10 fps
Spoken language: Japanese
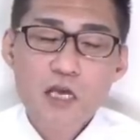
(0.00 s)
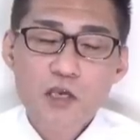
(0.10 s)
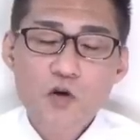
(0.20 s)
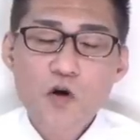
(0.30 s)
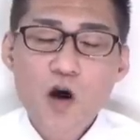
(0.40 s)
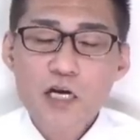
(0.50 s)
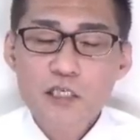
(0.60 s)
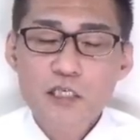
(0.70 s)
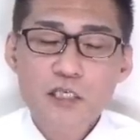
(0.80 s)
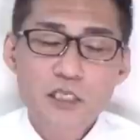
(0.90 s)
えー、脅
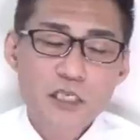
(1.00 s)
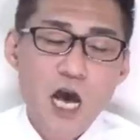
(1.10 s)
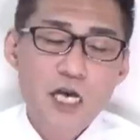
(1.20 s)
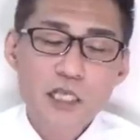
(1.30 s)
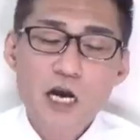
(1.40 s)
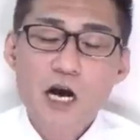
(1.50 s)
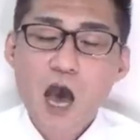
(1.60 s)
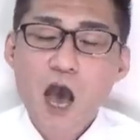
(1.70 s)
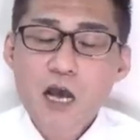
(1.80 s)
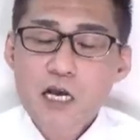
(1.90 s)
迫相手か
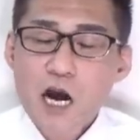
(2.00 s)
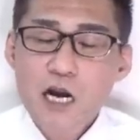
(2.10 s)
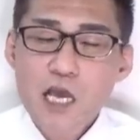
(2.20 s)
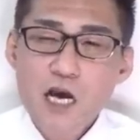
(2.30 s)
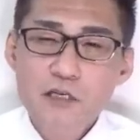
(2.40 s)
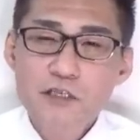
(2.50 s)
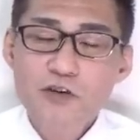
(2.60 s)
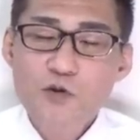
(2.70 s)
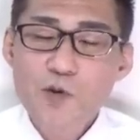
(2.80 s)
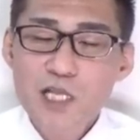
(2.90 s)
ら金が振り
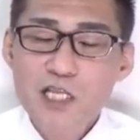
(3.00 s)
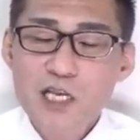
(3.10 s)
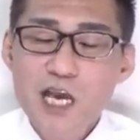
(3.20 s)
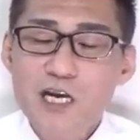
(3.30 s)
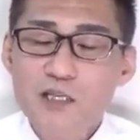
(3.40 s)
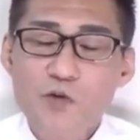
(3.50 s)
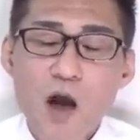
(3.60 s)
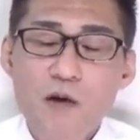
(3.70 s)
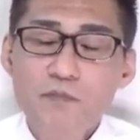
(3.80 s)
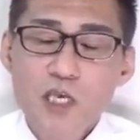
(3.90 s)
込まれてないかどう
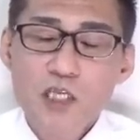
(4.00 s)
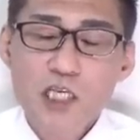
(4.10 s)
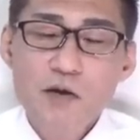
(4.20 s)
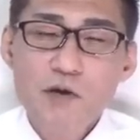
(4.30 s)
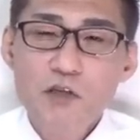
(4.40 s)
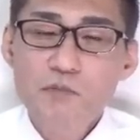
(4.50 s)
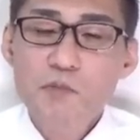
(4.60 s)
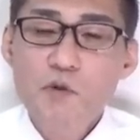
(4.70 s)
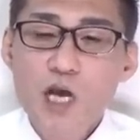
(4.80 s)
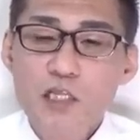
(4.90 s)
か、調べる意
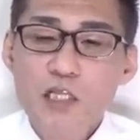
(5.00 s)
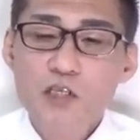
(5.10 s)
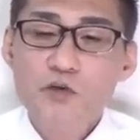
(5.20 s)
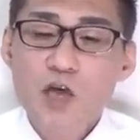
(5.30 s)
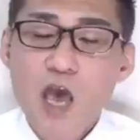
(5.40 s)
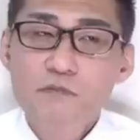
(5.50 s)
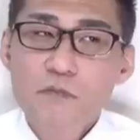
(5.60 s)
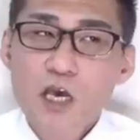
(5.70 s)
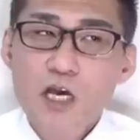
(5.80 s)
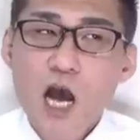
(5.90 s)
味もあったんでしょうね。
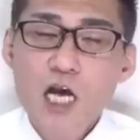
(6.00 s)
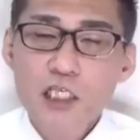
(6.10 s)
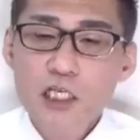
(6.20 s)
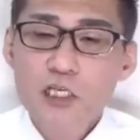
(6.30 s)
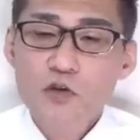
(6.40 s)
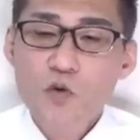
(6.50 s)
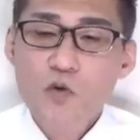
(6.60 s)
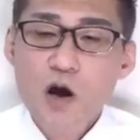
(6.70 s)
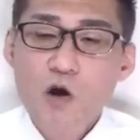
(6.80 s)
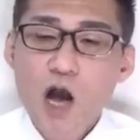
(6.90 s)
えガーシーが動
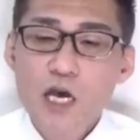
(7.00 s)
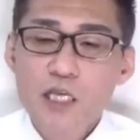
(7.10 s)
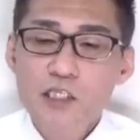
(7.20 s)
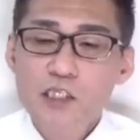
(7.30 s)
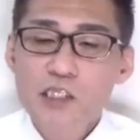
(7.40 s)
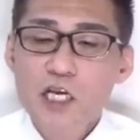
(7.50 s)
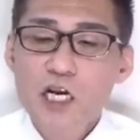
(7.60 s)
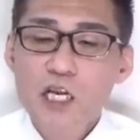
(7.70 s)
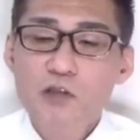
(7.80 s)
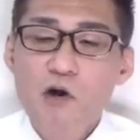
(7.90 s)
画を上げ続け
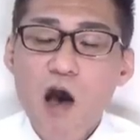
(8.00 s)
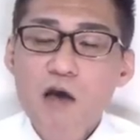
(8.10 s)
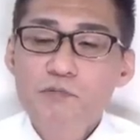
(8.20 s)
られるのは、